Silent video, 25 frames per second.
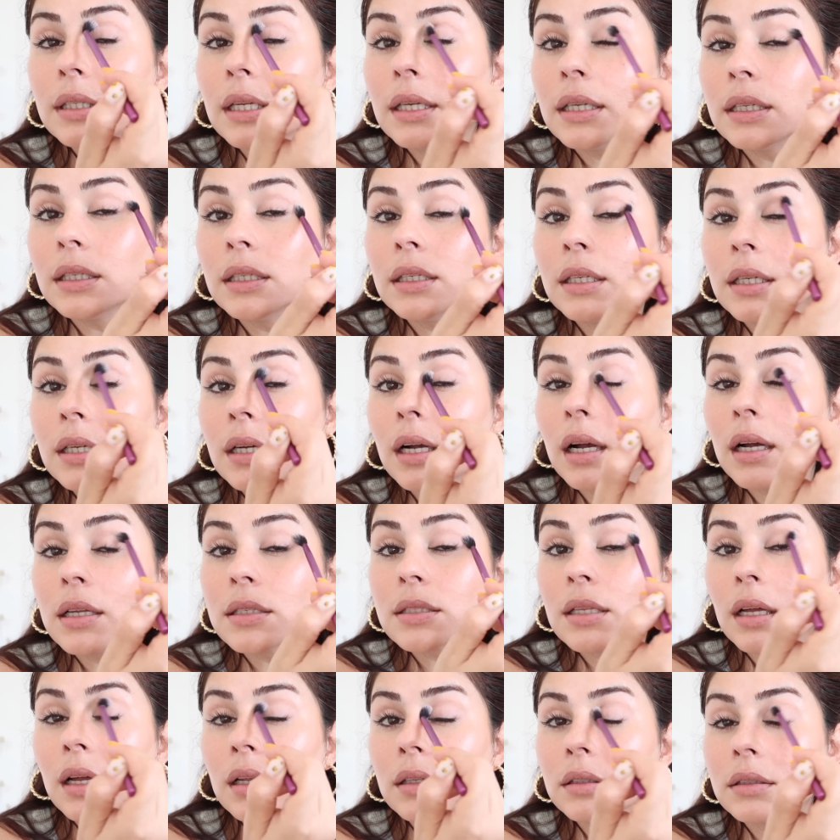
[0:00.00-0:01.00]
derinlik
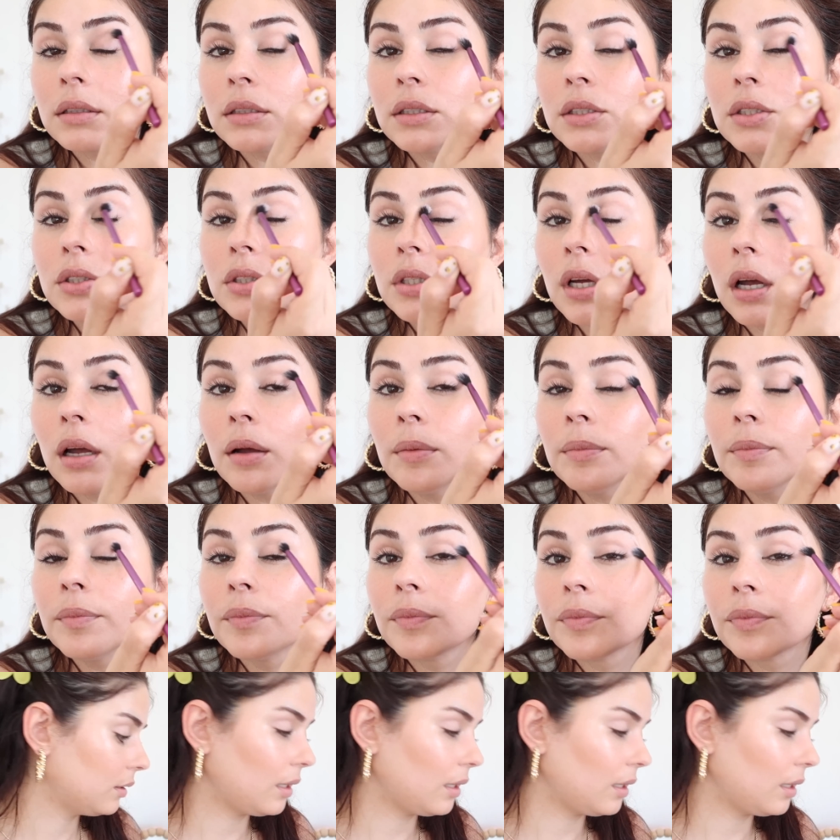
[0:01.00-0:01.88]
kazandıracağım.